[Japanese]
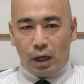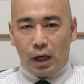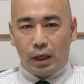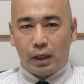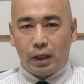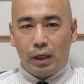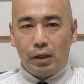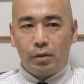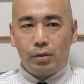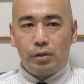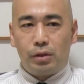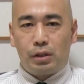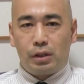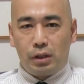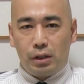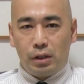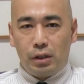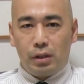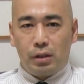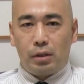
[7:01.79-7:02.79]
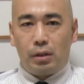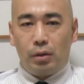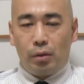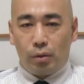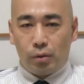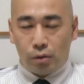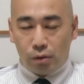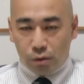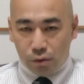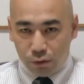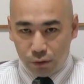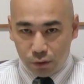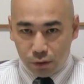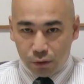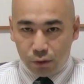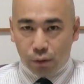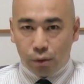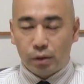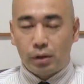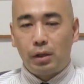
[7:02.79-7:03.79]
はけ口の
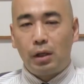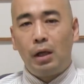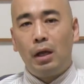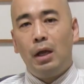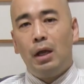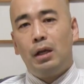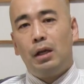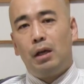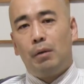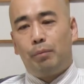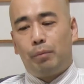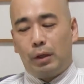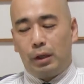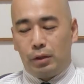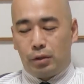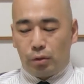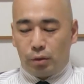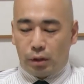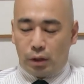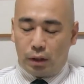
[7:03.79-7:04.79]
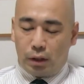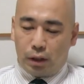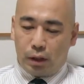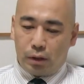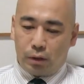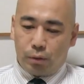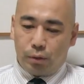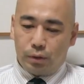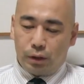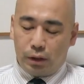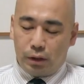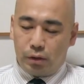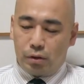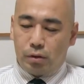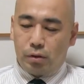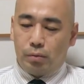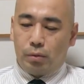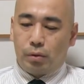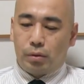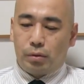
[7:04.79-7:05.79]
由として、やっぱり著者が当然
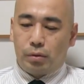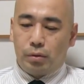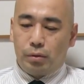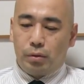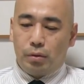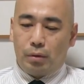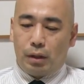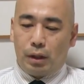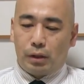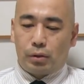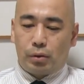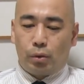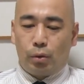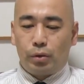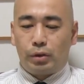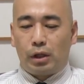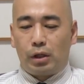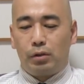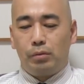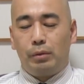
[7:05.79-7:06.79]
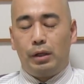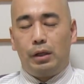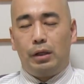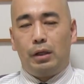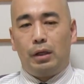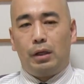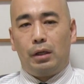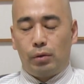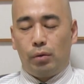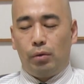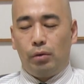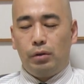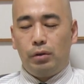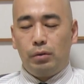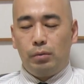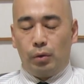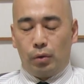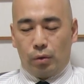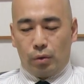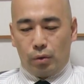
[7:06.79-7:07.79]
注目するのはソーシャルメディア。そうい
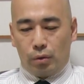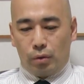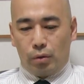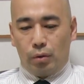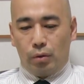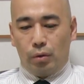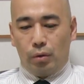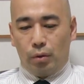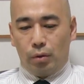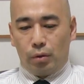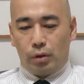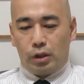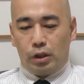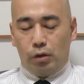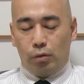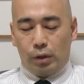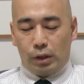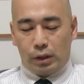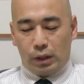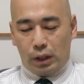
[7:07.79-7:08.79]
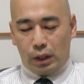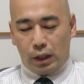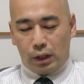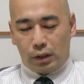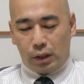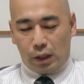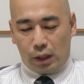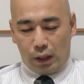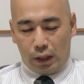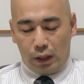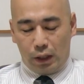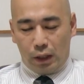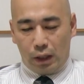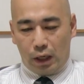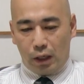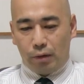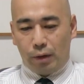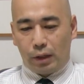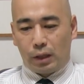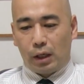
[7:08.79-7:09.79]
うものというのの親和性が高い、
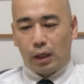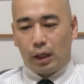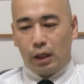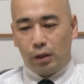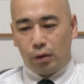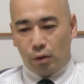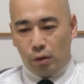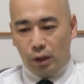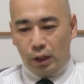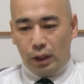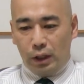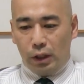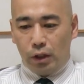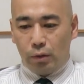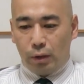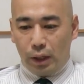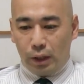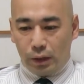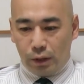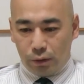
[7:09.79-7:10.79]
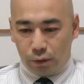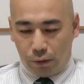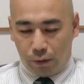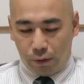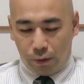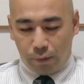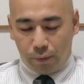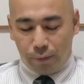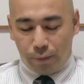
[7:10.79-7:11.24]
あるいは高いと言われてると